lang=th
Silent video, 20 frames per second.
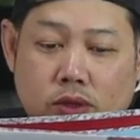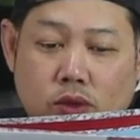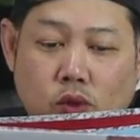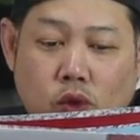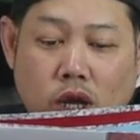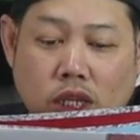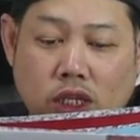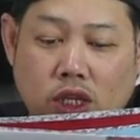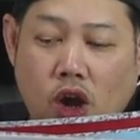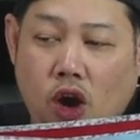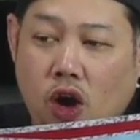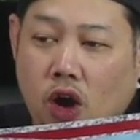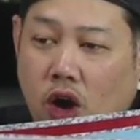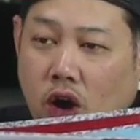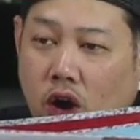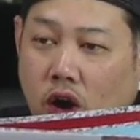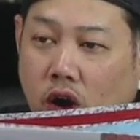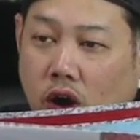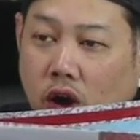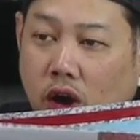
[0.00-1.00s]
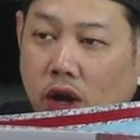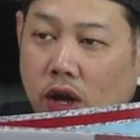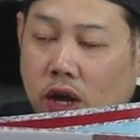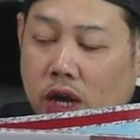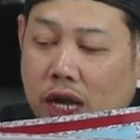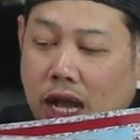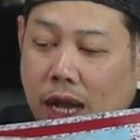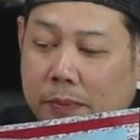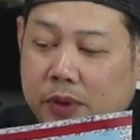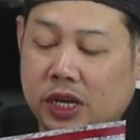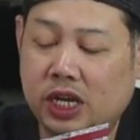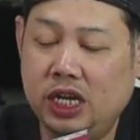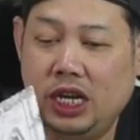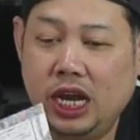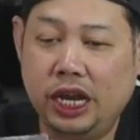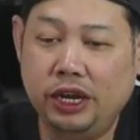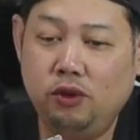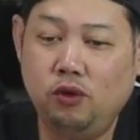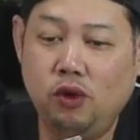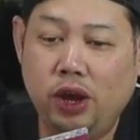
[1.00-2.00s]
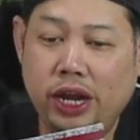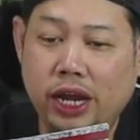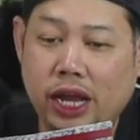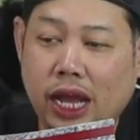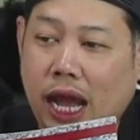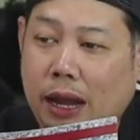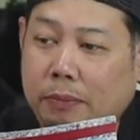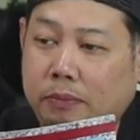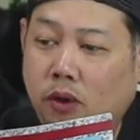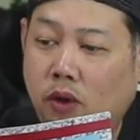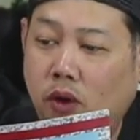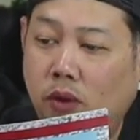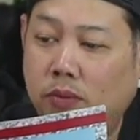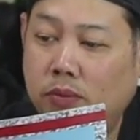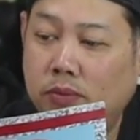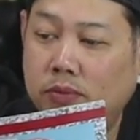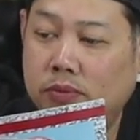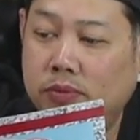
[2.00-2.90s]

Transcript: ตัวท่อขับเคลื่อนด้วยนะครับผม